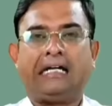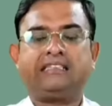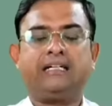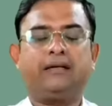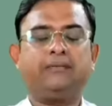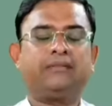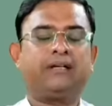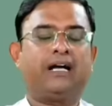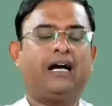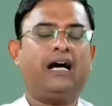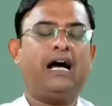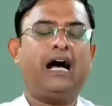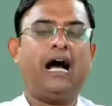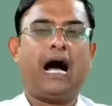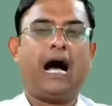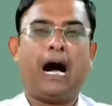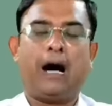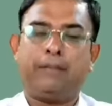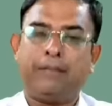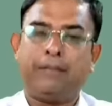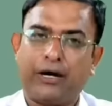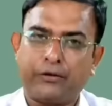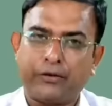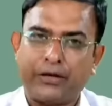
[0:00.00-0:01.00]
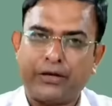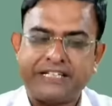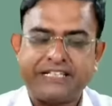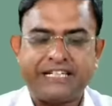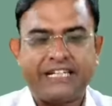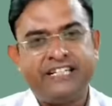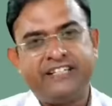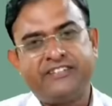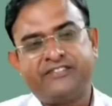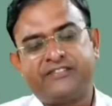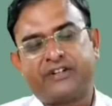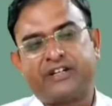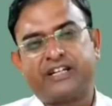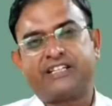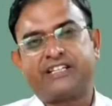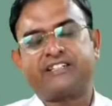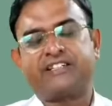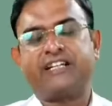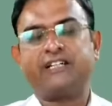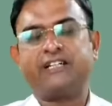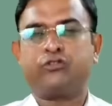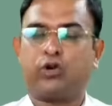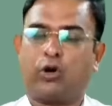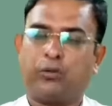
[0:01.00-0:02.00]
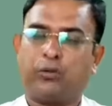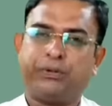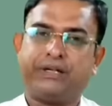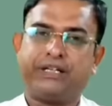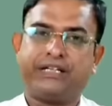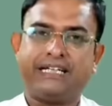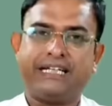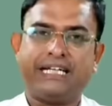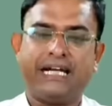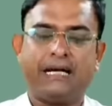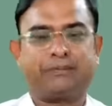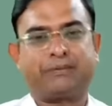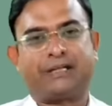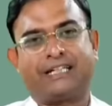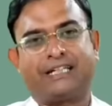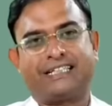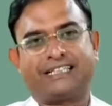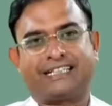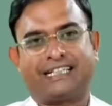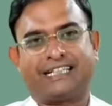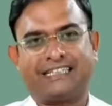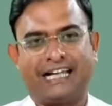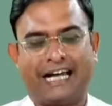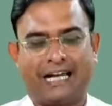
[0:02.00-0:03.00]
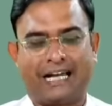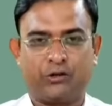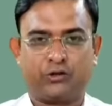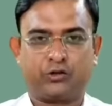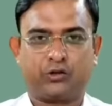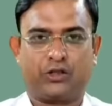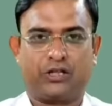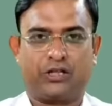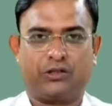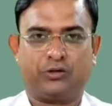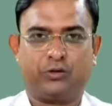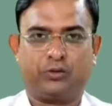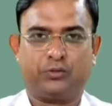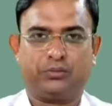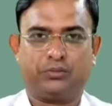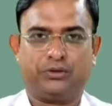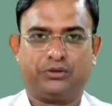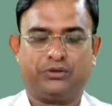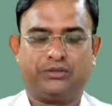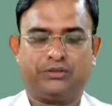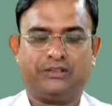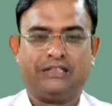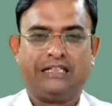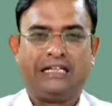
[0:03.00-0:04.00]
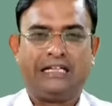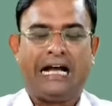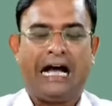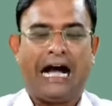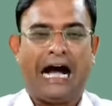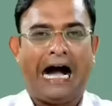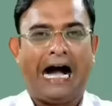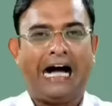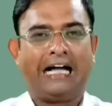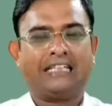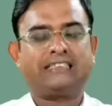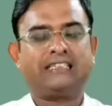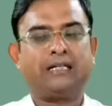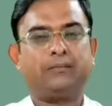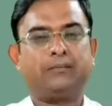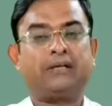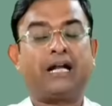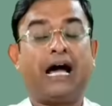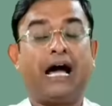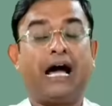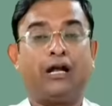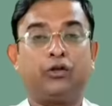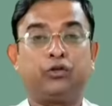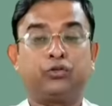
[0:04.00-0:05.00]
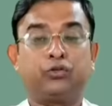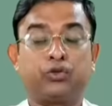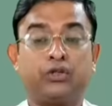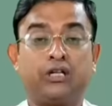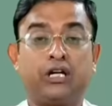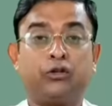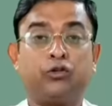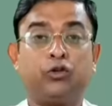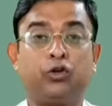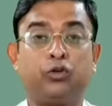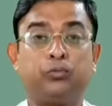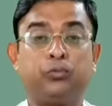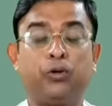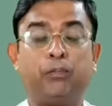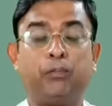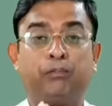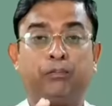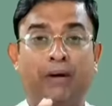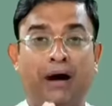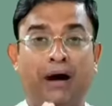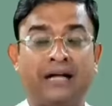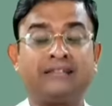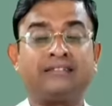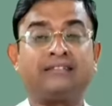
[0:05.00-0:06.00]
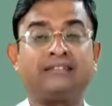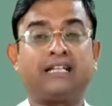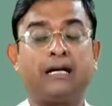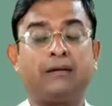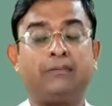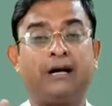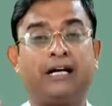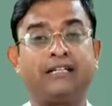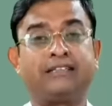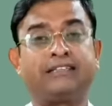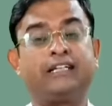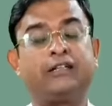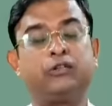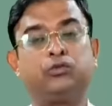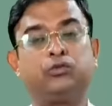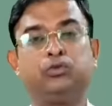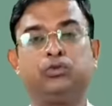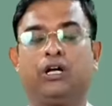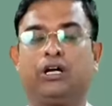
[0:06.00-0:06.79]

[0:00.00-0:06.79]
আজ আমরা আবারও একটি ইন্টারেস্টিং টপিক নিয়ে আপনাদের সাথে আলোচনা করব। আজ আমরা আলোচনা করব পান্তা ভাতের